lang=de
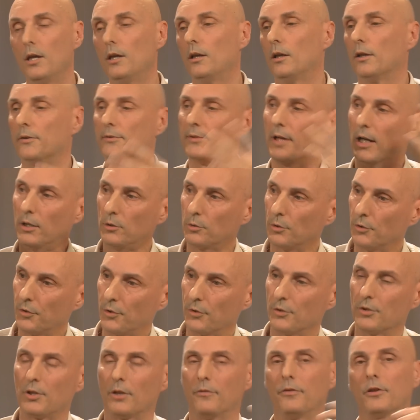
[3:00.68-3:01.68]
Jetzt sagt
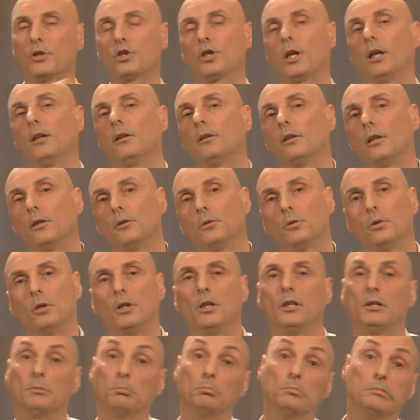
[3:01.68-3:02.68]
uns unser Verstand
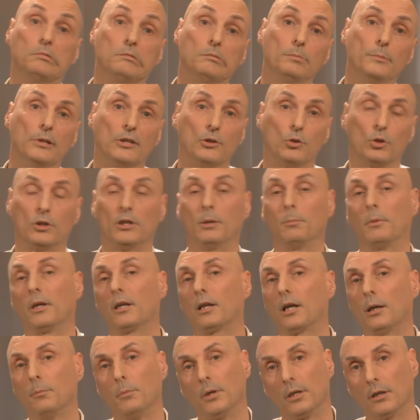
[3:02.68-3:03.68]
natürlich, mit so
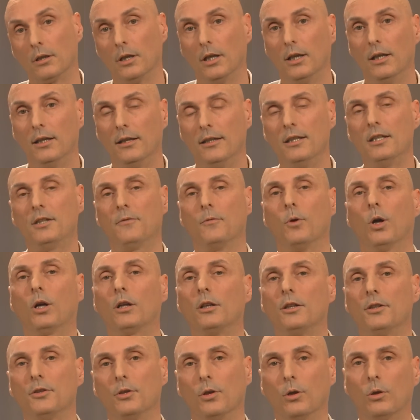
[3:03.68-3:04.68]
jemand kann man nicht
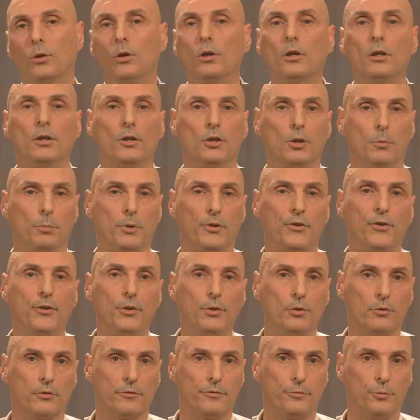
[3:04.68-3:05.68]
wirklich eine glückliche
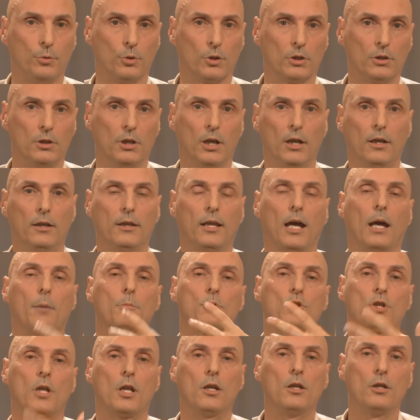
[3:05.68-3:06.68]
Beziehung führen, der
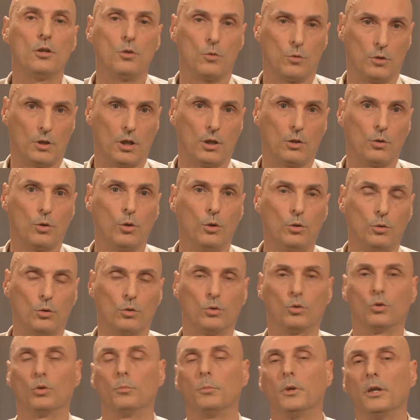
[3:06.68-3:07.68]
einem ständig unterdrückt
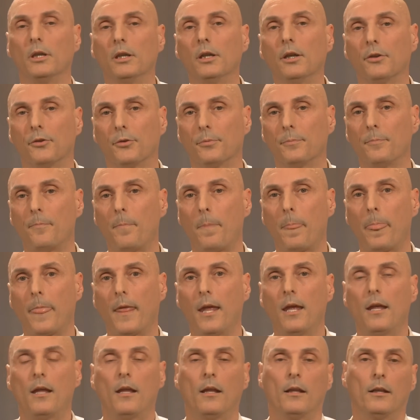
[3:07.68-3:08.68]
und dominiert.
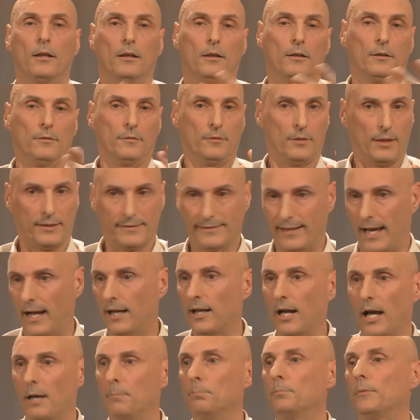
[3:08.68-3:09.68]
Das
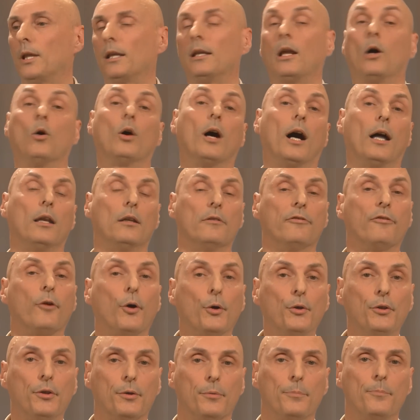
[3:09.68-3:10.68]
sagen einem dann auch alle
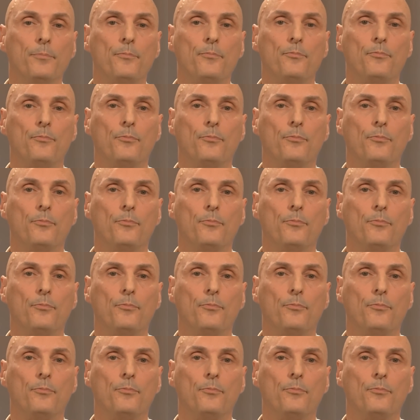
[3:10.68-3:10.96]
Freunde.